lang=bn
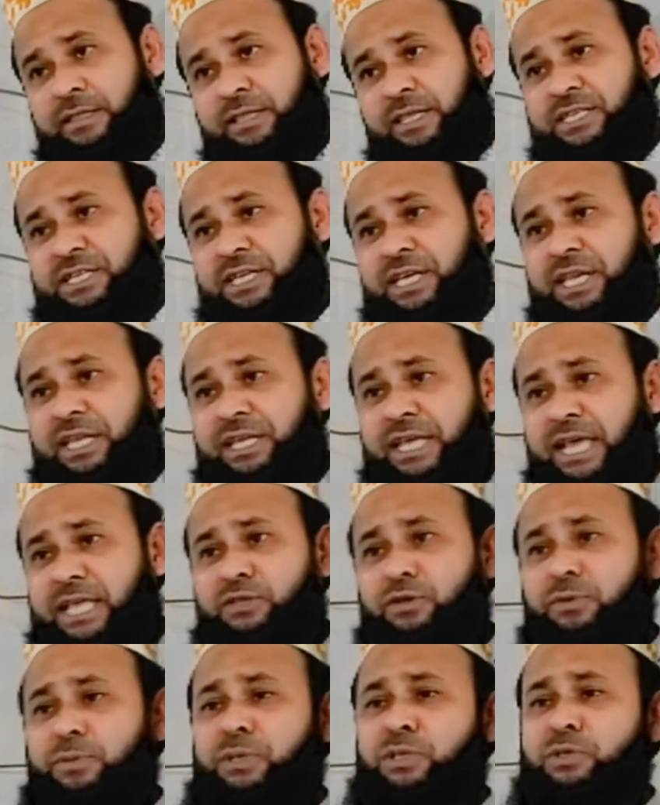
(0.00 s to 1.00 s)
দেশের
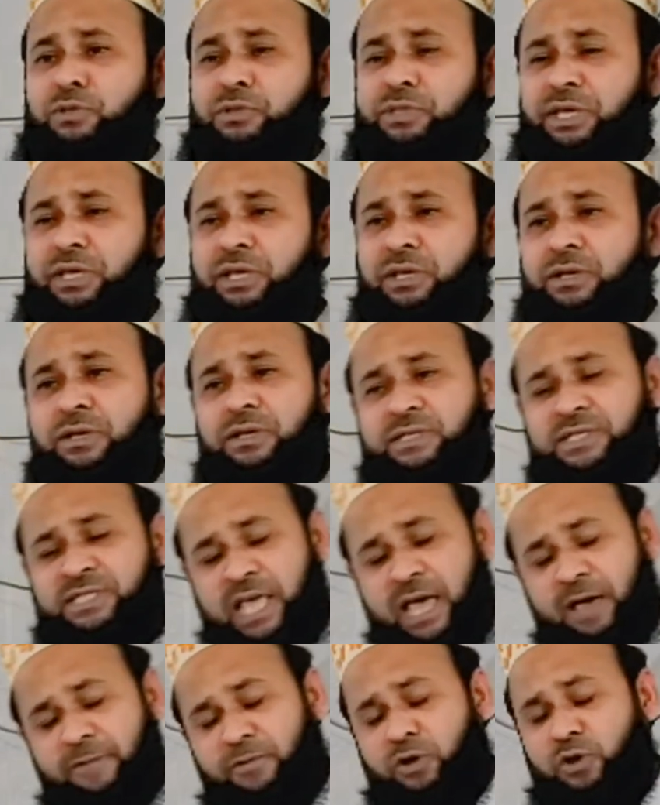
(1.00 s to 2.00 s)
কেন্দ্রবিন্দুতে
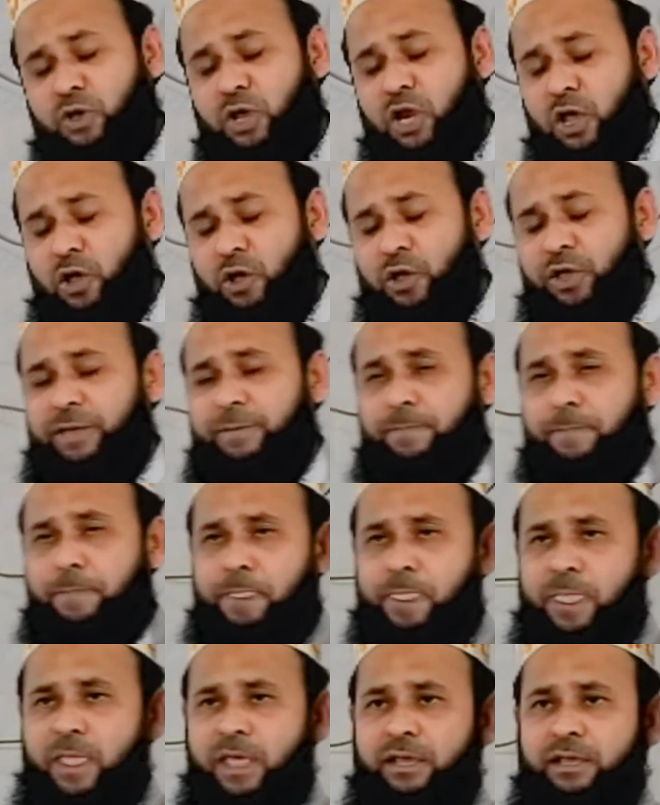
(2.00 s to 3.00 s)
স্থাপন করা হয়
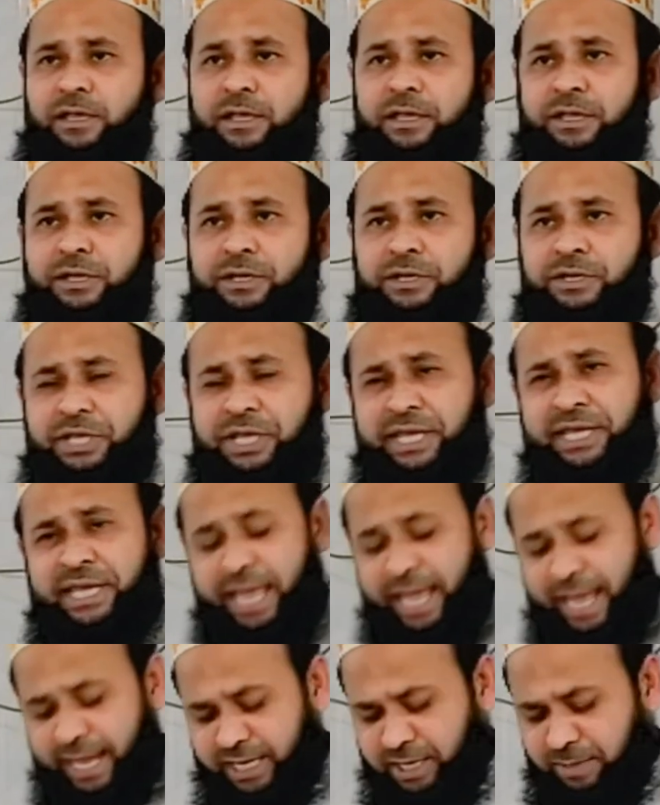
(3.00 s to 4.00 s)
ঠিক
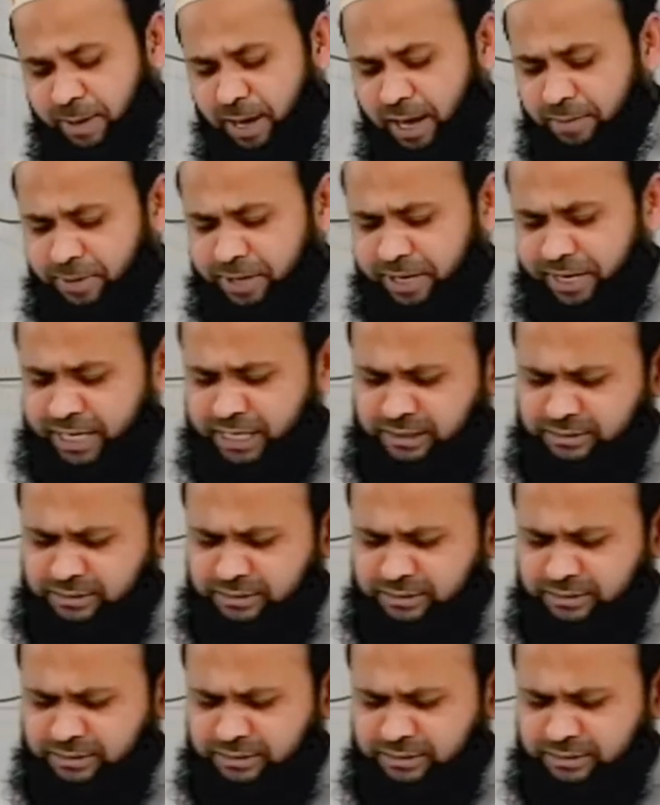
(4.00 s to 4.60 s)
একইভাবে